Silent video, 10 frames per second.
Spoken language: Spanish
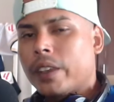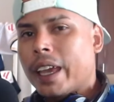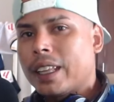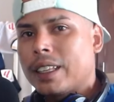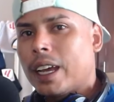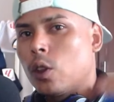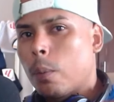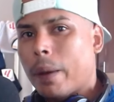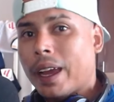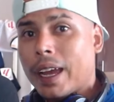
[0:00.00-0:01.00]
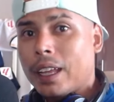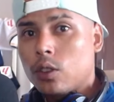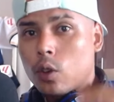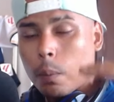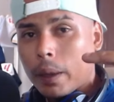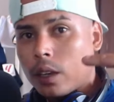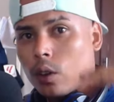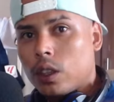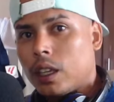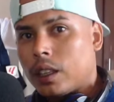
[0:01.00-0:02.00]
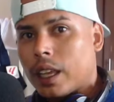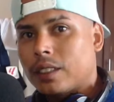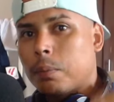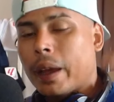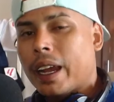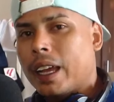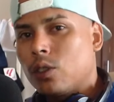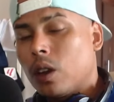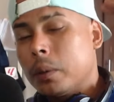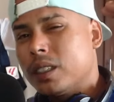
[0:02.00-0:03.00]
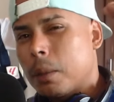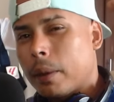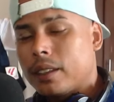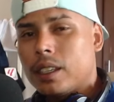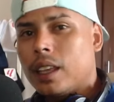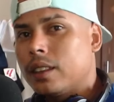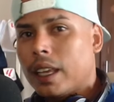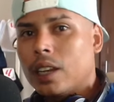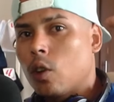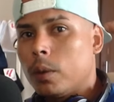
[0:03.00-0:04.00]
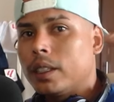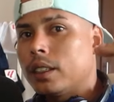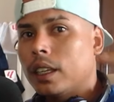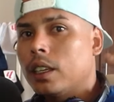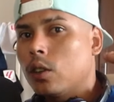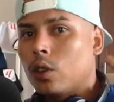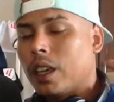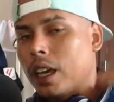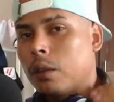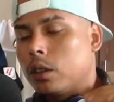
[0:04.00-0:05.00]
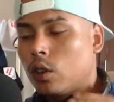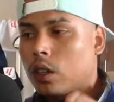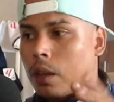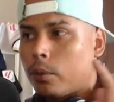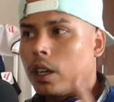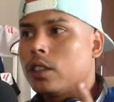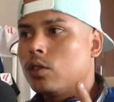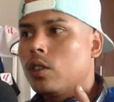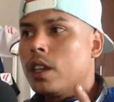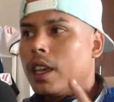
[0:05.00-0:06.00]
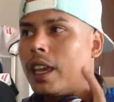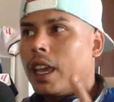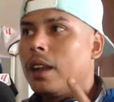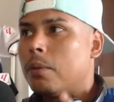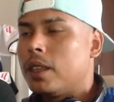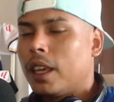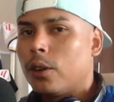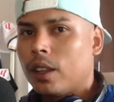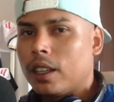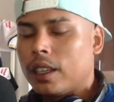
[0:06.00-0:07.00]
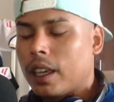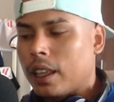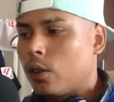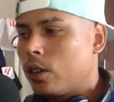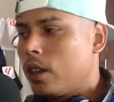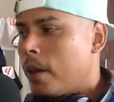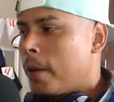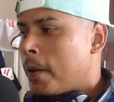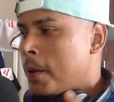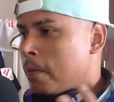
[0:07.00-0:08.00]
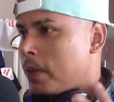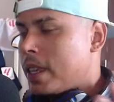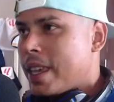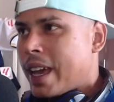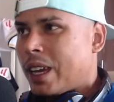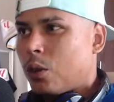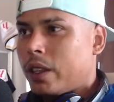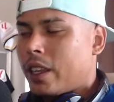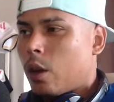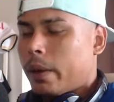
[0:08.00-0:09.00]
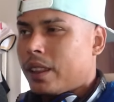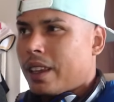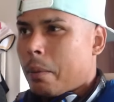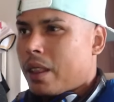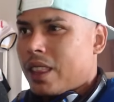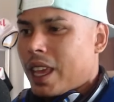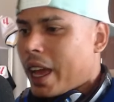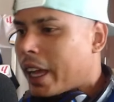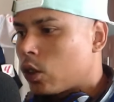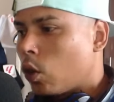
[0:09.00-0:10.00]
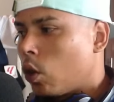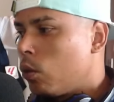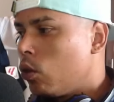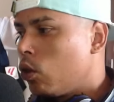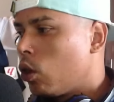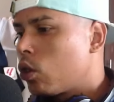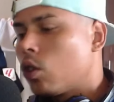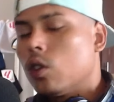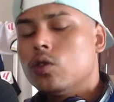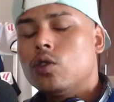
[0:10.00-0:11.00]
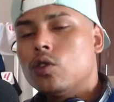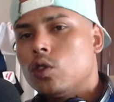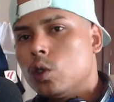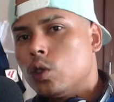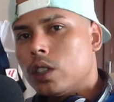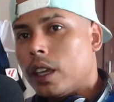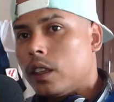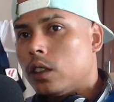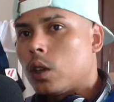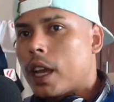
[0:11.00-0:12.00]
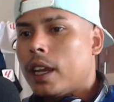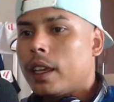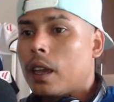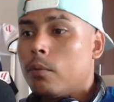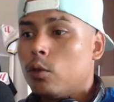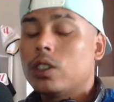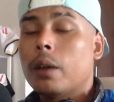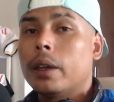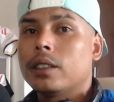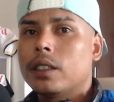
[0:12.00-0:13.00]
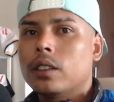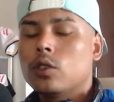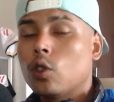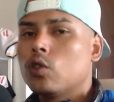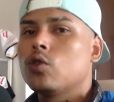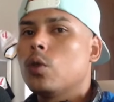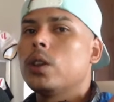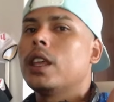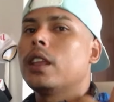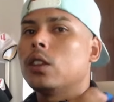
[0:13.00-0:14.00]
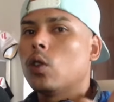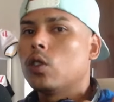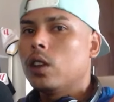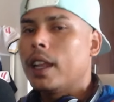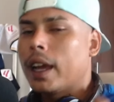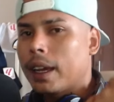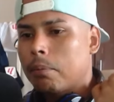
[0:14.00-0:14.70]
ha estado pagando periodistas, pagando al vicepresidente del comité técnico de árbitros, que por eso es el video del día de hoy, y ha arrodillado prácticamente a todo mundo con sus editoriales que muchas veces son subidas de tono y le han